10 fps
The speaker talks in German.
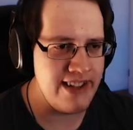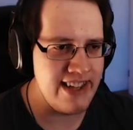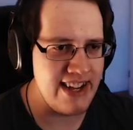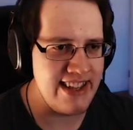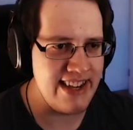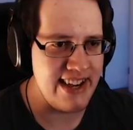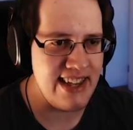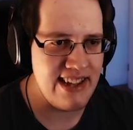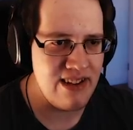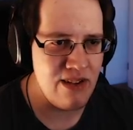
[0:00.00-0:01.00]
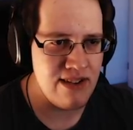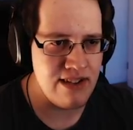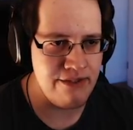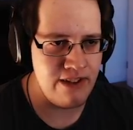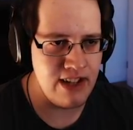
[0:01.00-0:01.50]
ich nicht an die richtigen Orte?
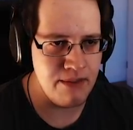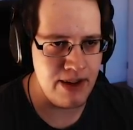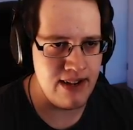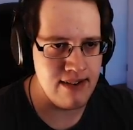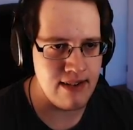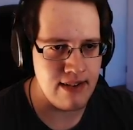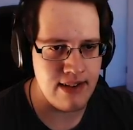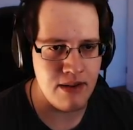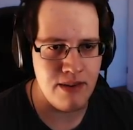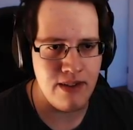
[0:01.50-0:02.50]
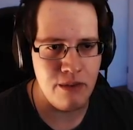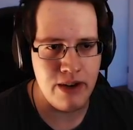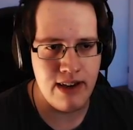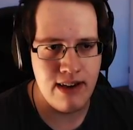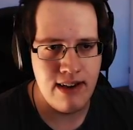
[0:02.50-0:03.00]
Der fliegende Ball ist nicht da, by the
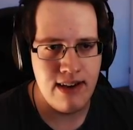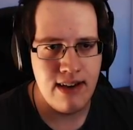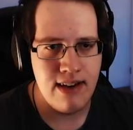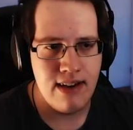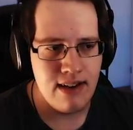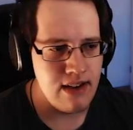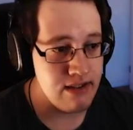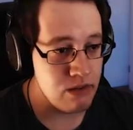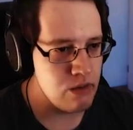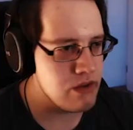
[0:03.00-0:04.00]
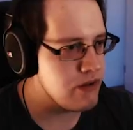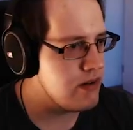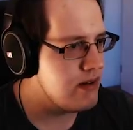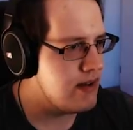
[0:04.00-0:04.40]
way. Ist gut so.